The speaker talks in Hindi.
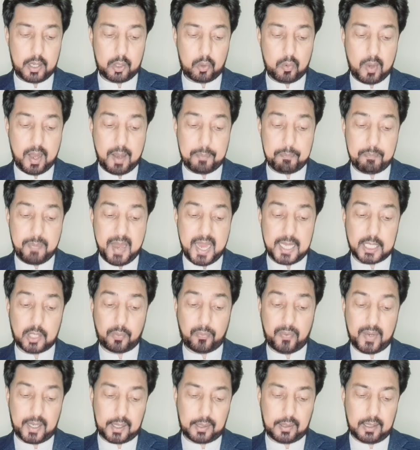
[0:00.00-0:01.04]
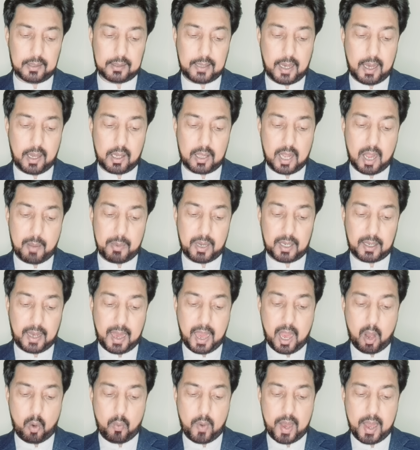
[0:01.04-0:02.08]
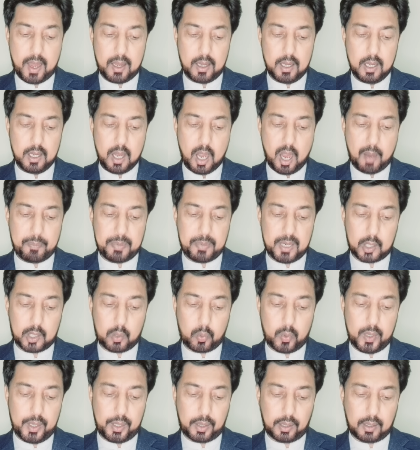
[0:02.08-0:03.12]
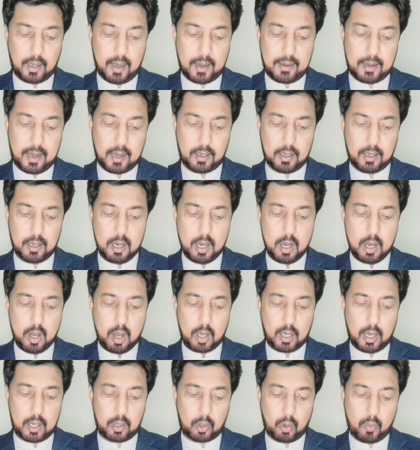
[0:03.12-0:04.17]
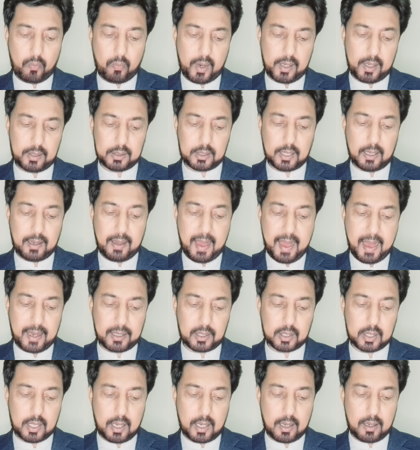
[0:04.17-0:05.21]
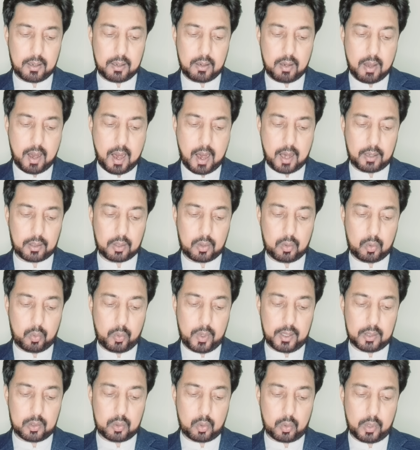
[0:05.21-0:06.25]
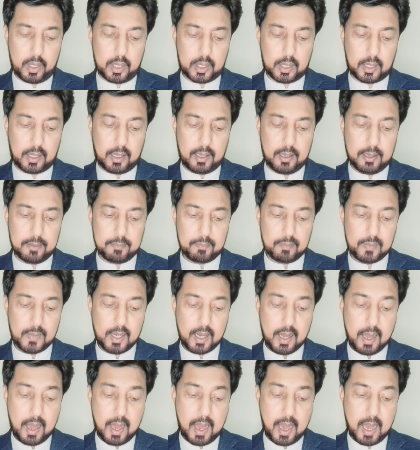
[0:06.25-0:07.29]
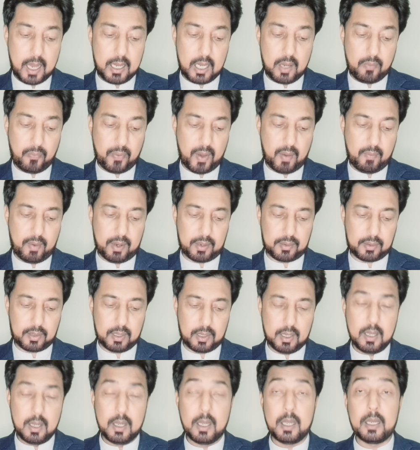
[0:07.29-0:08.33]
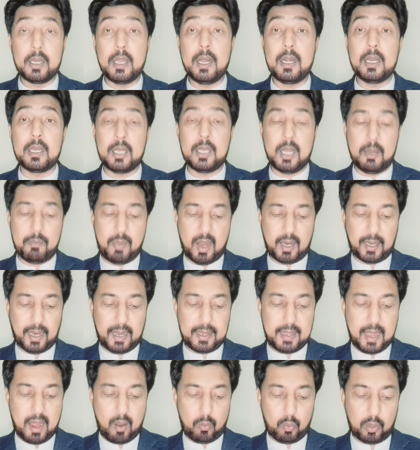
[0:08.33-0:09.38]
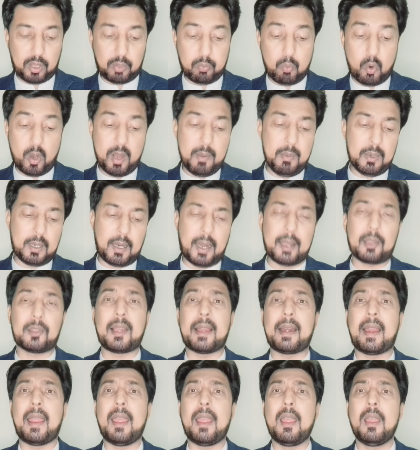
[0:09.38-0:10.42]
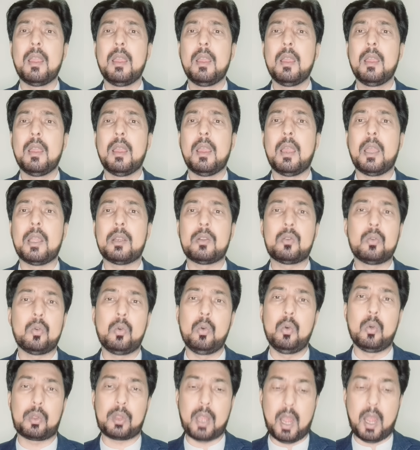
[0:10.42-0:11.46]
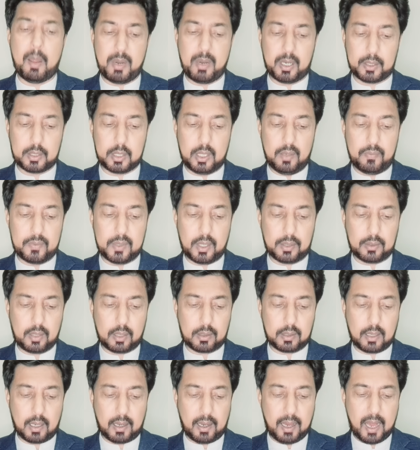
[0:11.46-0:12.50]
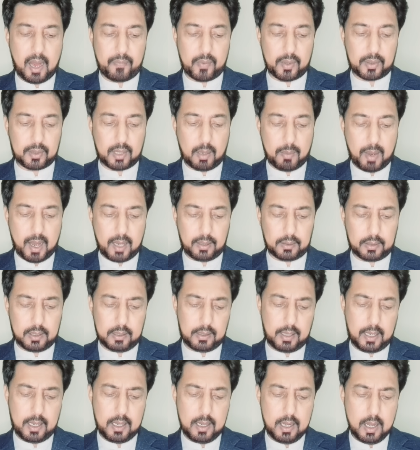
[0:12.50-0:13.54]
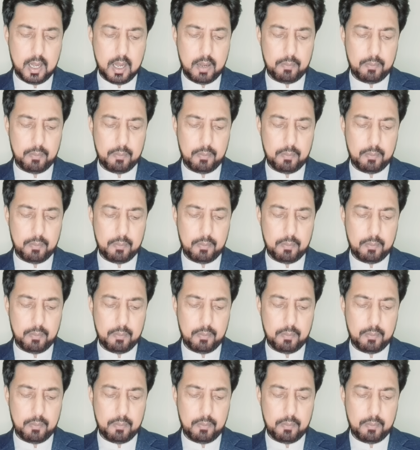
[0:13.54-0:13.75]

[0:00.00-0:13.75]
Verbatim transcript: जो है बेंच फिक्सिंग का इल्ज़ाम लगाया हुआ है अपने ट्वीट्स के अंदर कंट्रोवर्शियल एक्शन नॉट डूइंग जुडिशरी एनी फेवर्स यानी ये बाकायदा उस मुहिम का हिस्सा रहे जो सबक चीफ जस्टिस के खिलाफ इस्तेमाल की गई